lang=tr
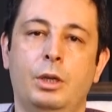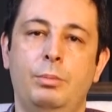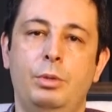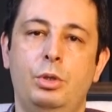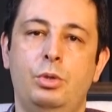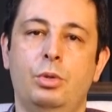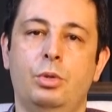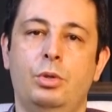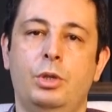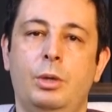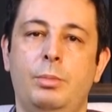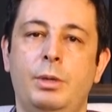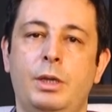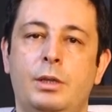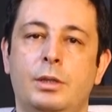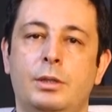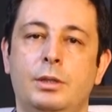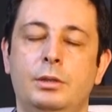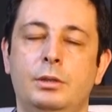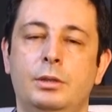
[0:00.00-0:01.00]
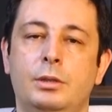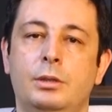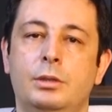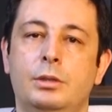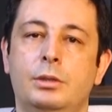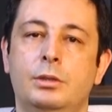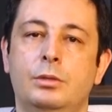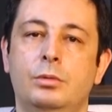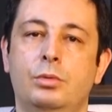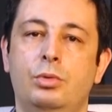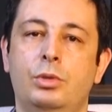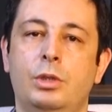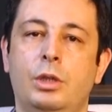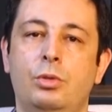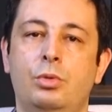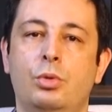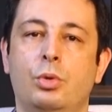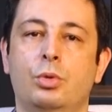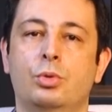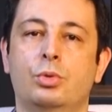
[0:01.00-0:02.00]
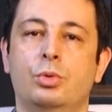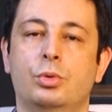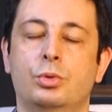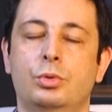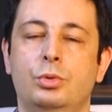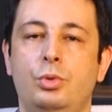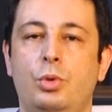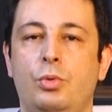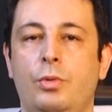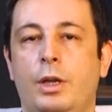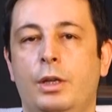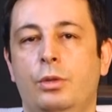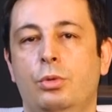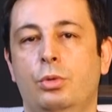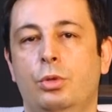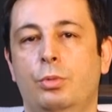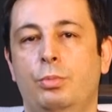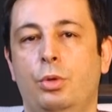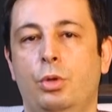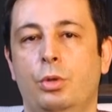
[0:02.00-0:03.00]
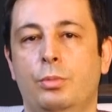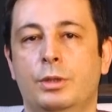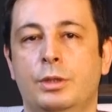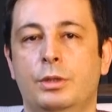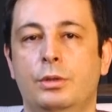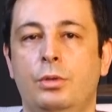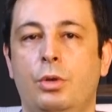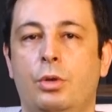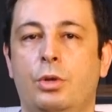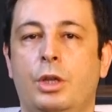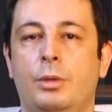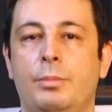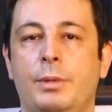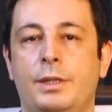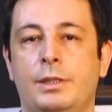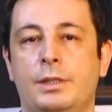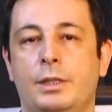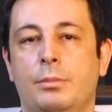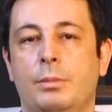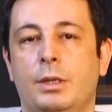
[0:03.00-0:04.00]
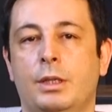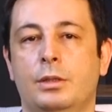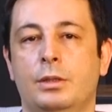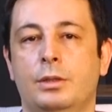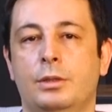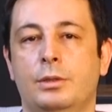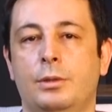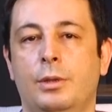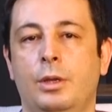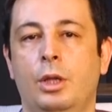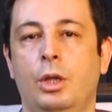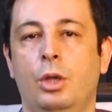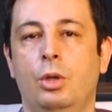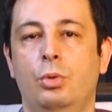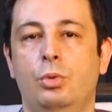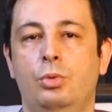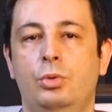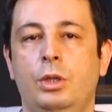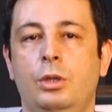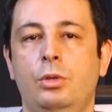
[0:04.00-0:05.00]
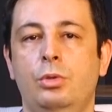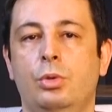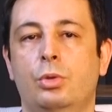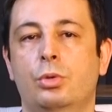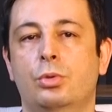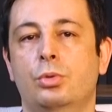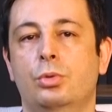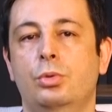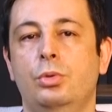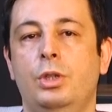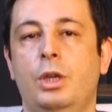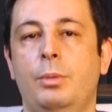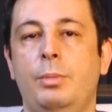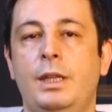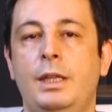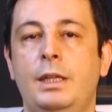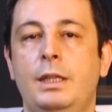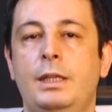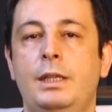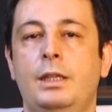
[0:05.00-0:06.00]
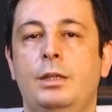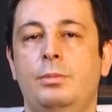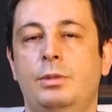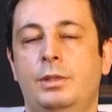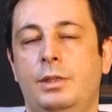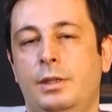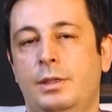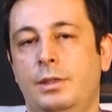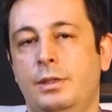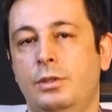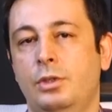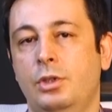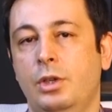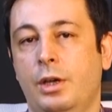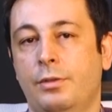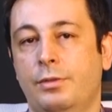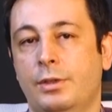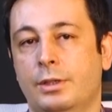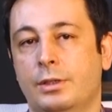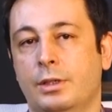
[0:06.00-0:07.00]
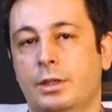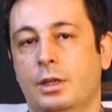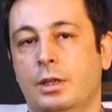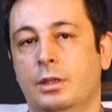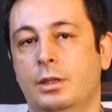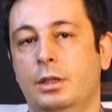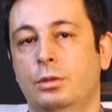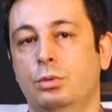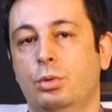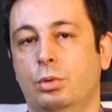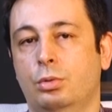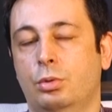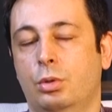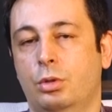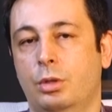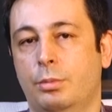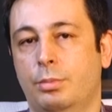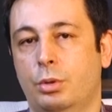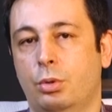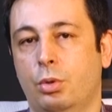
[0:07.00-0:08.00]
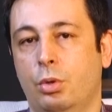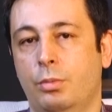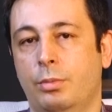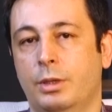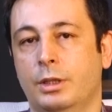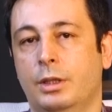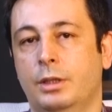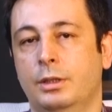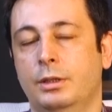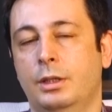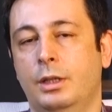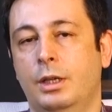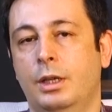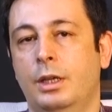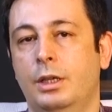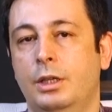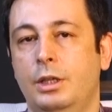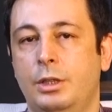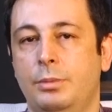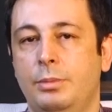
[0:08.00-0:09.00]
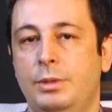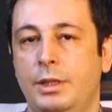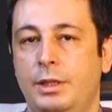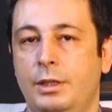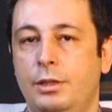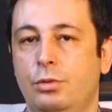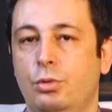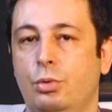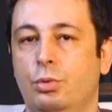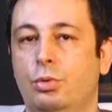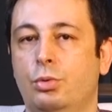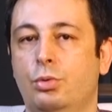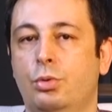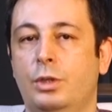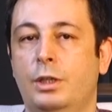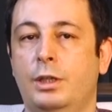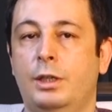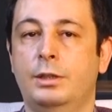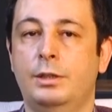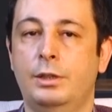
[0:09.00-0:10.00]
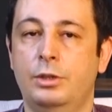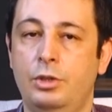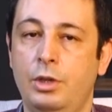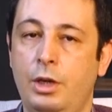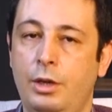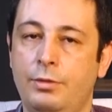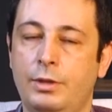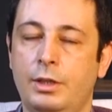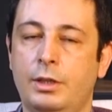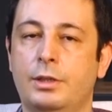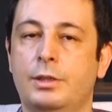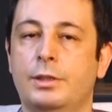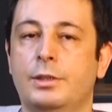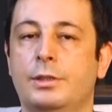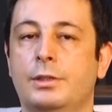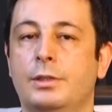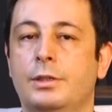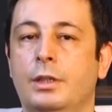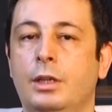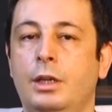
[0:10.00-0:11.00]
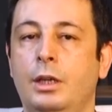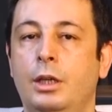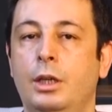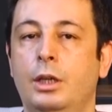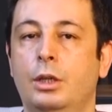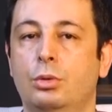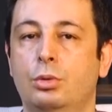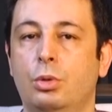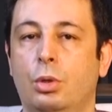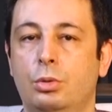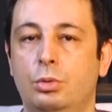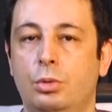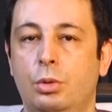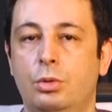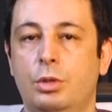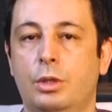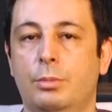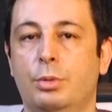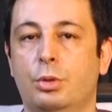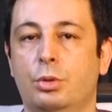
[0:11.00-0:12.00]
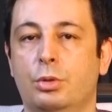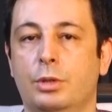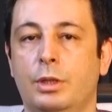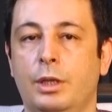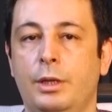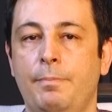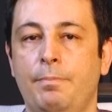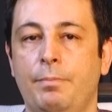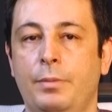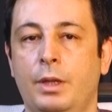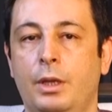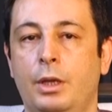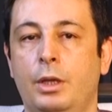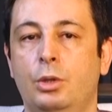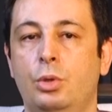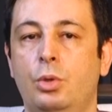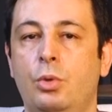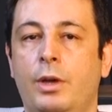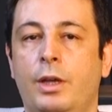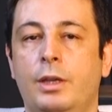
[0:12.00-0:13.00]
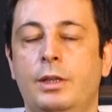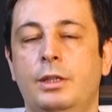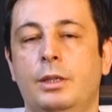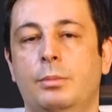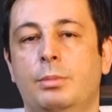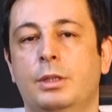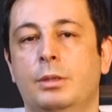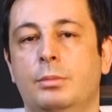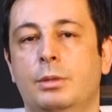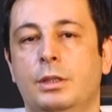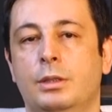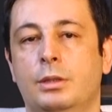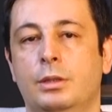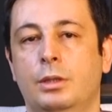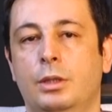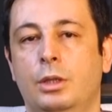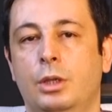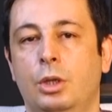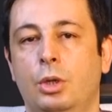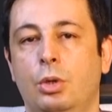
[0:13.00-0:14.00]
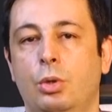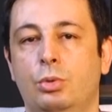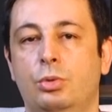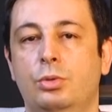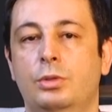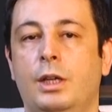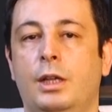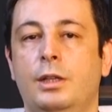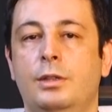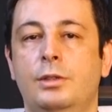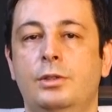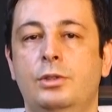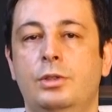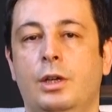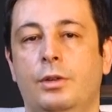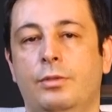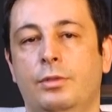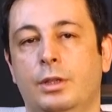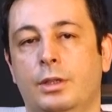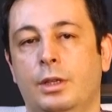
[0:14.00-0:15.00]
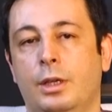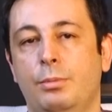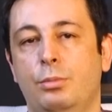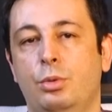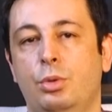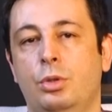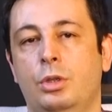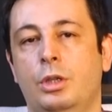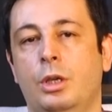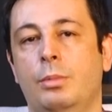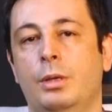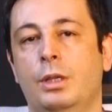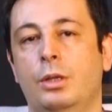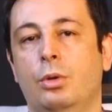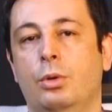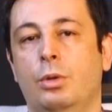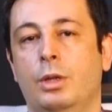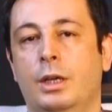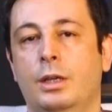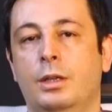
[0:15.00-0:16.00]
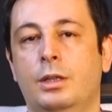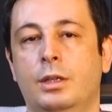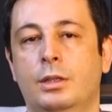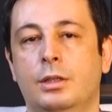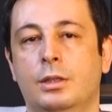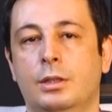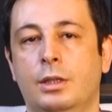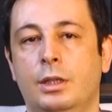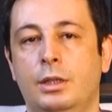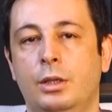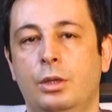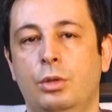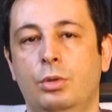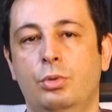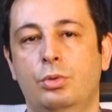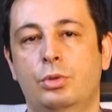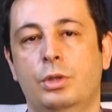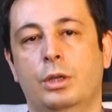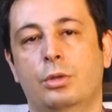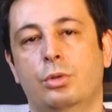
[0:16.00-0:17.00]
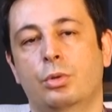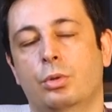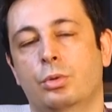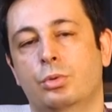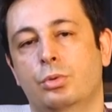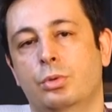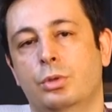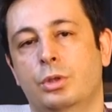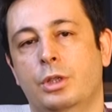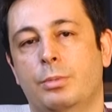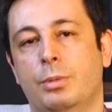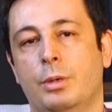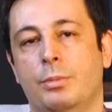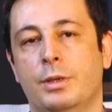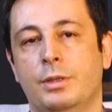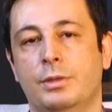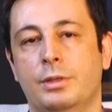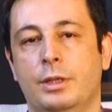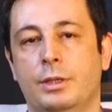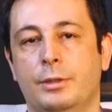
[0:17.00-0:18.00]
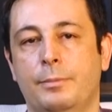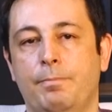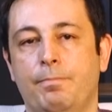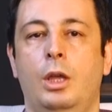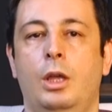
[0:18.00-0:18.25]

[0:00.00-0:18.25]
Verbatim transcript: Birçok gebe kadın e, uçak yolculuğunun güvenli olup olmadığını öğrenmek istemektedir. Uçak yolculuğu gebeliğin 28. haftasına kadar doktor raporu olmadan 28-36. haftalar arasında doktor raporuyla güvenle yapılabilir. 36. haftadan büyük gebeliği olan kadınlar uçak yolculuğu yapamazlar.